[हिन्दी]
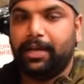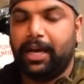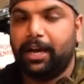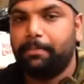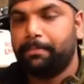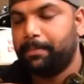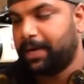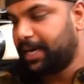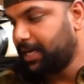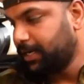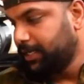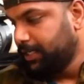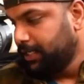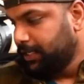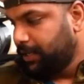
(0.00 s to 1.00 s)
अगर
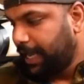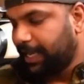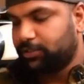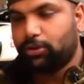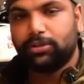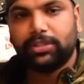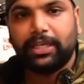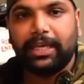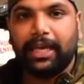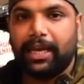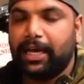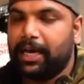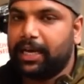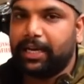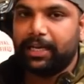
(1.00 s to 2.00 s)
अगर एग्जॉस्ट सही है
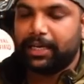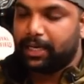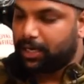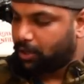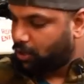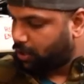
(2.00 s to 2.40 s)
लगाने का